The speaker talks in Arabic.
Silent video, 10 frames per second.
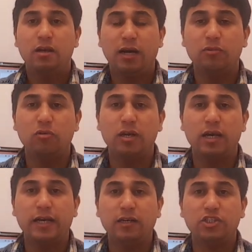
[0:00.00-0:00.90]
الحمد
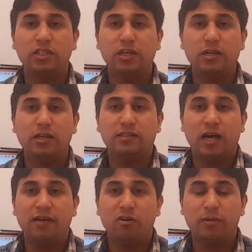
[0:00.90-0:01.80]
لله كاع الشتاء الناس
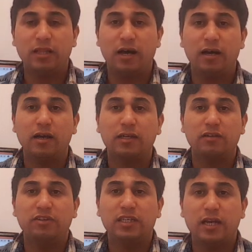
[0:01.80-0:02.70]
تعافوا بهذ
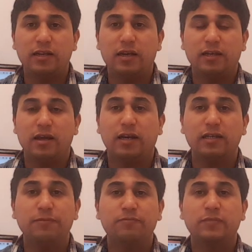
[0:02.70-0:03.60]
العقاقير فين كاينه الى
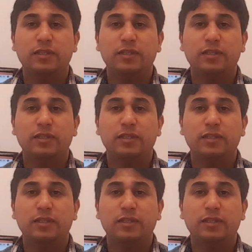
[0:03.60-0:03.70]
اخره